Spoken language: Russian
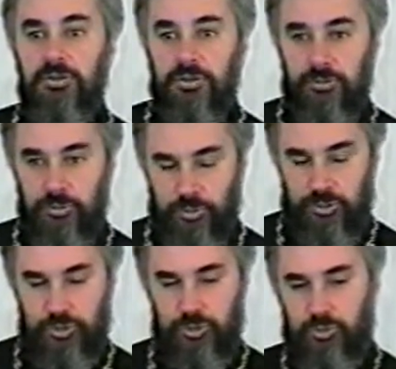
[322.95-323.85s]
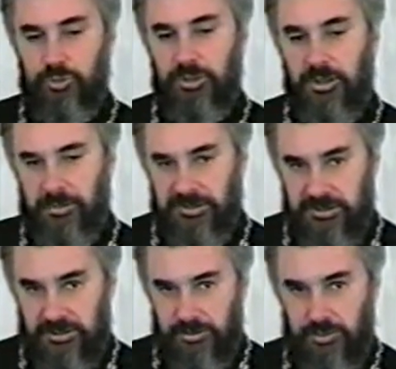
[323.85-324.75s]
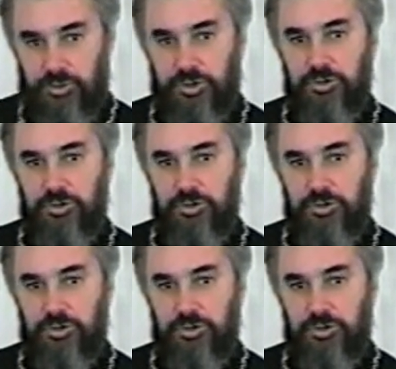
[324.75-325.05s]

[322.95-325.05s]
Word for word: думает, что у него нормальное состояние души,